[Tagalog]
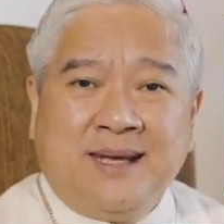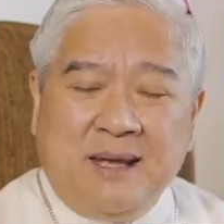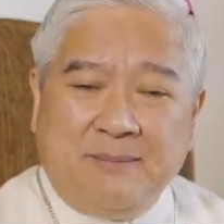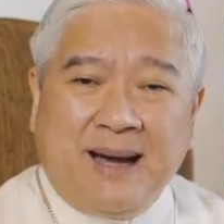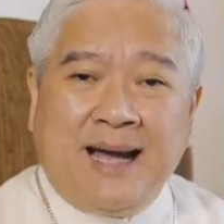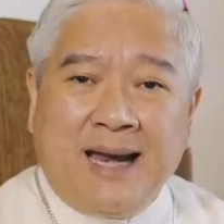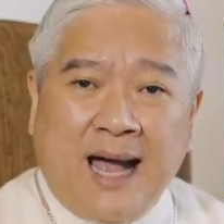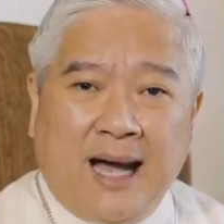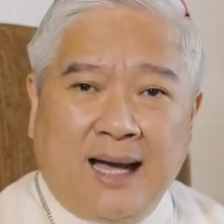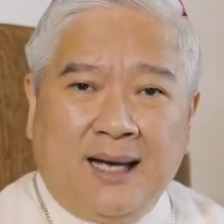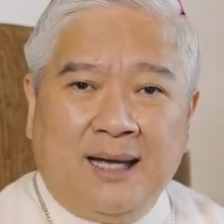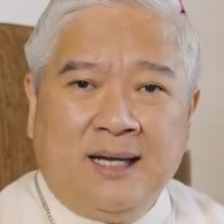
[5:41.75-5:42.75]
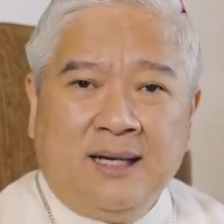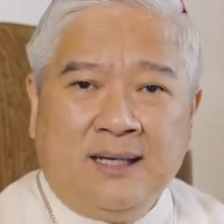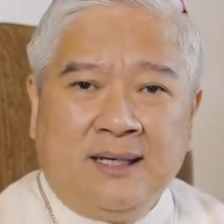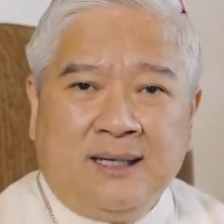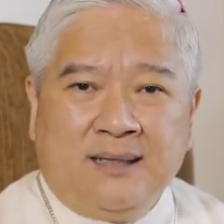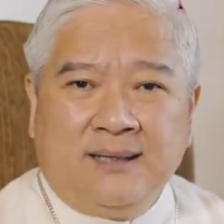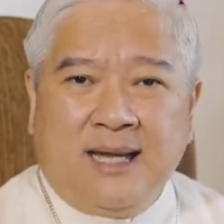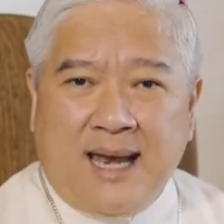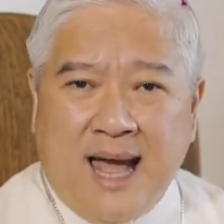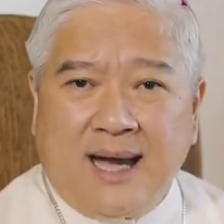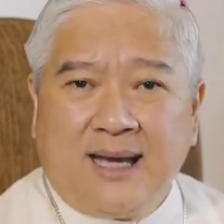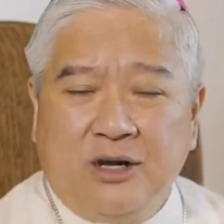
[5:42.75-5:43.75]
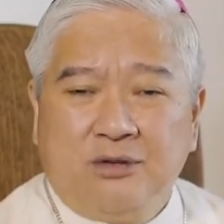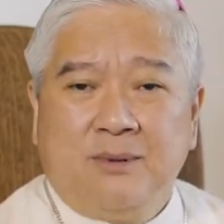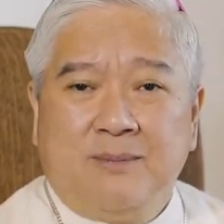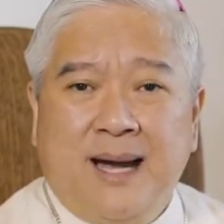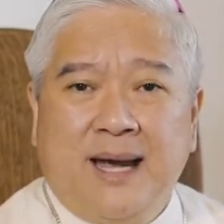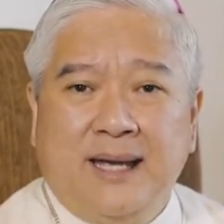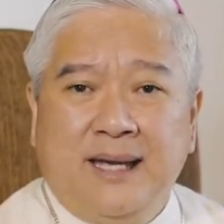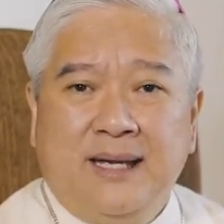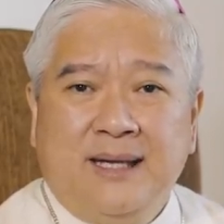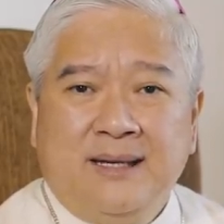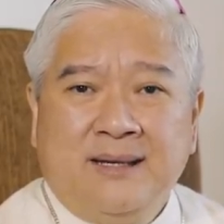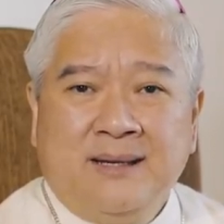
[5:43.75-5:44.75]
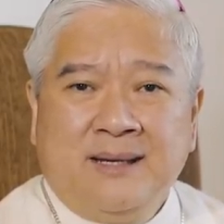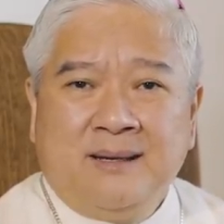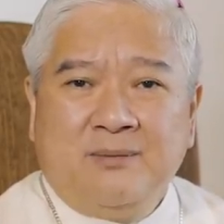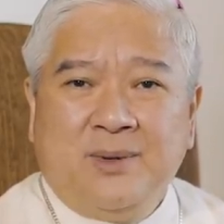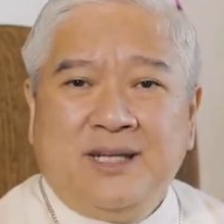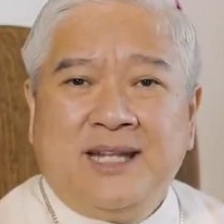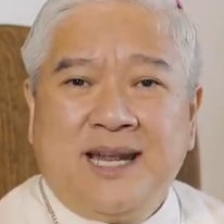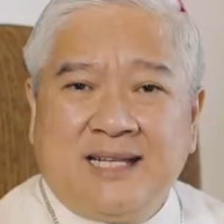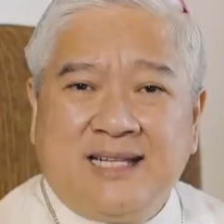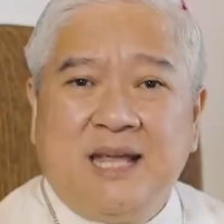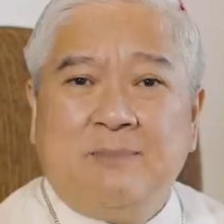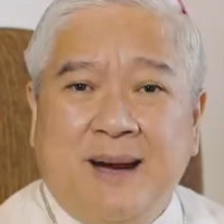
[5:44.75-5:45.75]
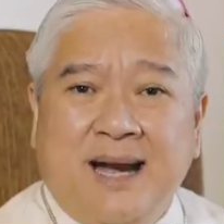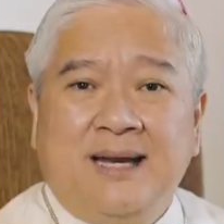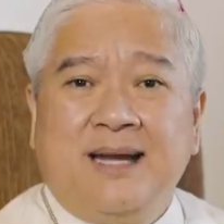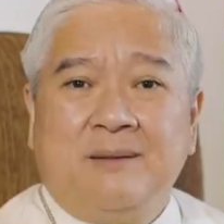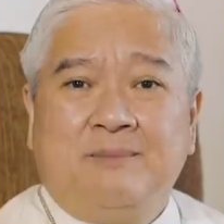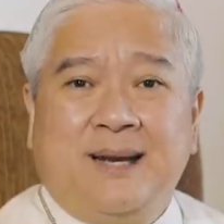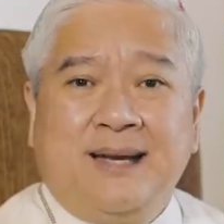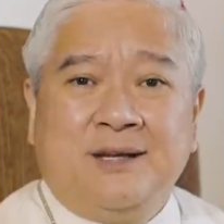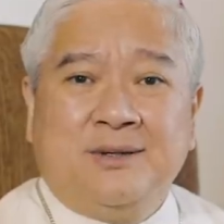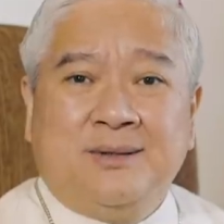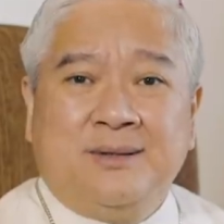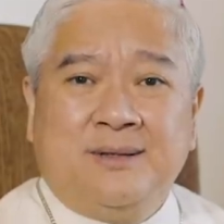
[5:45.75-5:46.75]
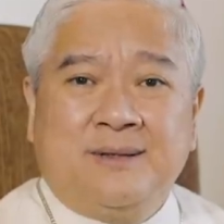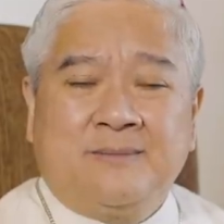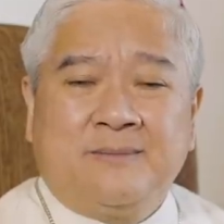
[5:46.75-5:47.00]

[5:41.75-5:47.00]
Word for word: Ipanganak, lalaki o babae, pwede nating ipanganak ang Panginoon.